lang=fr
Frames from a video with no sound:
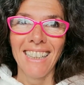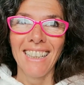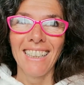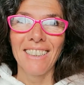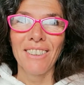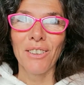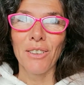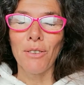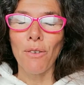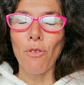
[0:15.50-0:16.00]

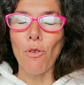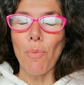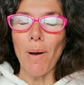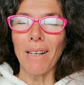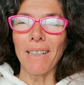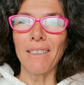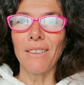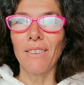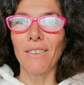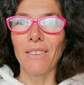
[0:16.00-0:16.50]
Donc je vais vous
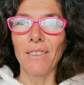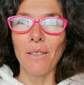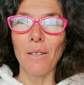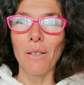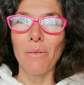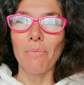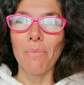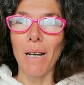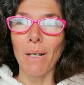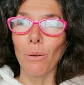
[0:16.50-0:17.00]
parler
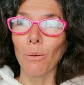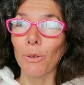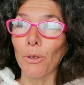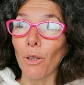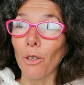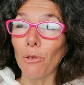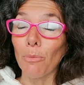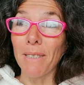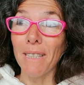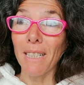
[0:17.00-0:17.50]
de ma
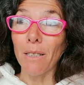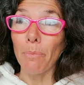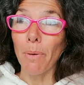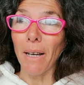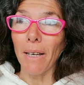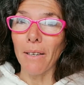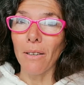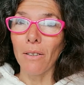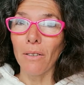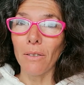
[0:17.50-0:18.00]
conscience, mes
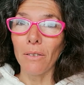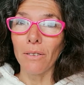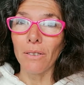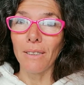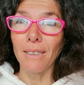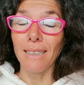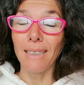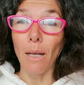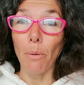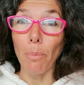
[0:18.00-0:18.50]

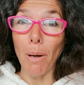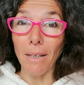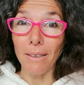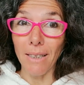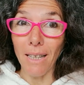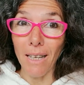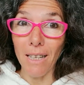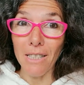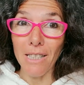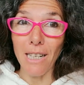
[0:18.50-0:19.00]
expériences. C'est un
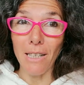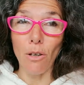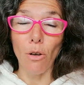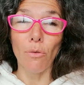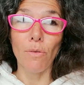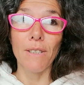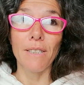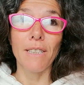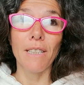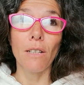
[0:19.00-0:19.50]
partage, chacun
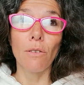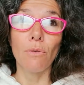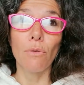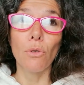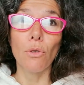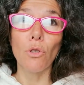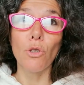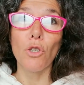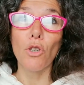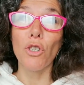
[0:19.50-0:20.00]
fait ce qu'il
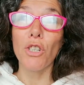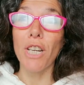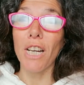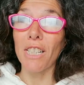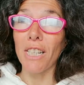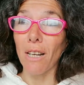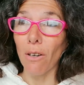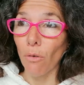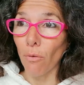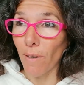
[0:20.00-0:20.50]
veut. Je ne
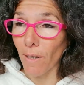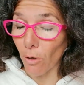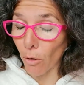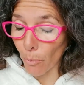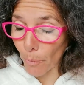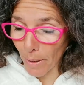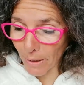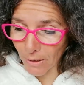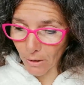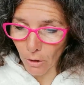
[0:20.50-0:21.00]
cherche à convaincre
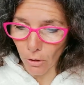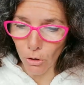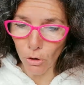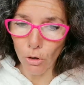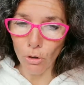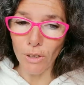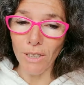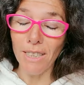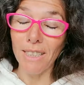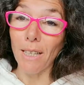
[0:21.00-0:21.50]
personne,
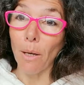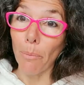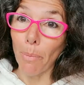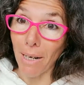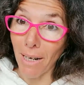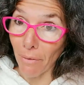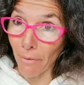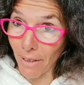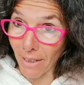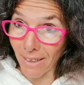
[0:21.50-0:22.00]
je ne détiens
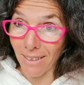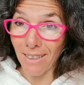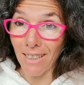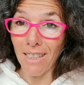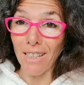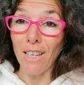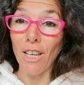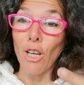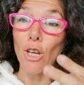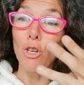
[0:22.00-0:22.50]
pas la
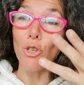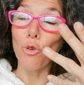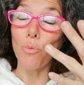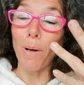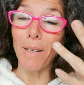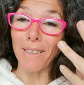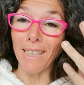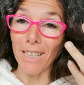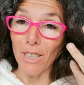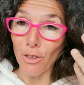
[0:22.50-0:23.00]
vérité. Je
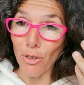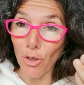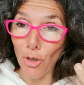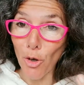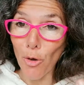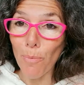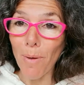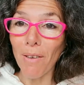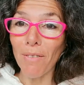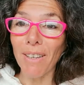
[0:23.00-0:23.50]
partage
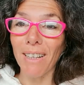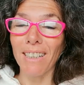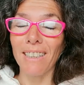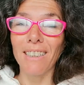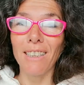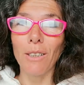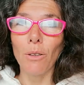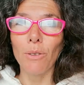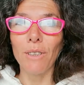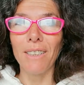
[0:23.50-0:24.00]
que ma
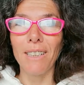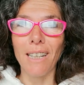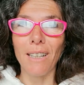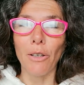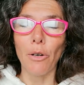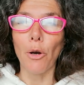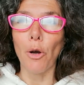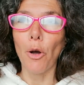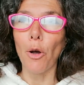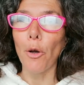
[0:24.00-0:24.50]
vérité, on est
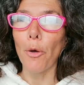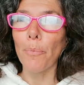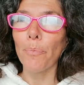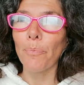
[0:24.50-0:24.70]
d'accord.